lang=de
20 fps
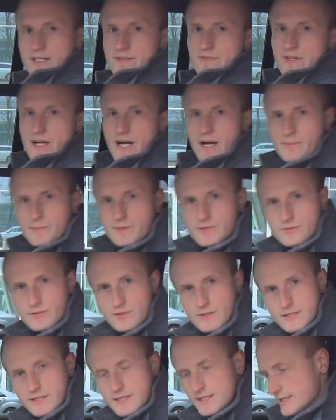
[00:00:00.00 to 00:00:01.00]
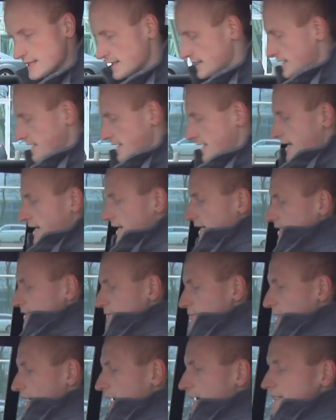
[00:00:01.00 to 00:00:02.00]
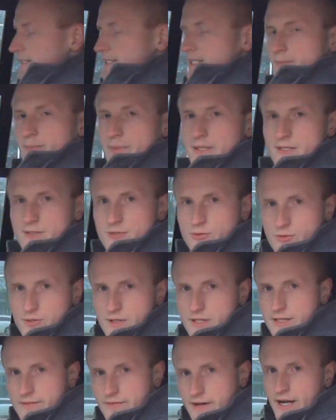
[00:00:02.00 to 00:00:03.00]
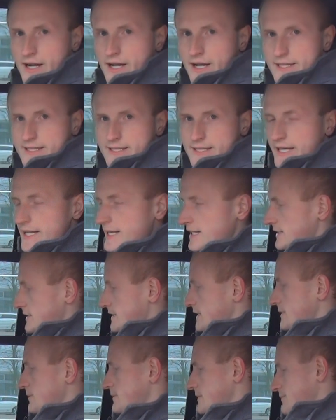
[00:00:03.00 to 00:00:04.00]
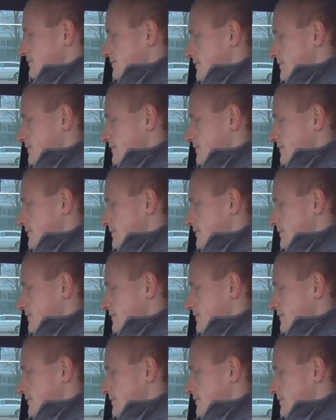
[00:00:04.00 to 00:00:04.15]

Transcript: denn wir haben natürlich hier einen breiteren Mitteltunnel. Der Wagen hat den Heckantrieb.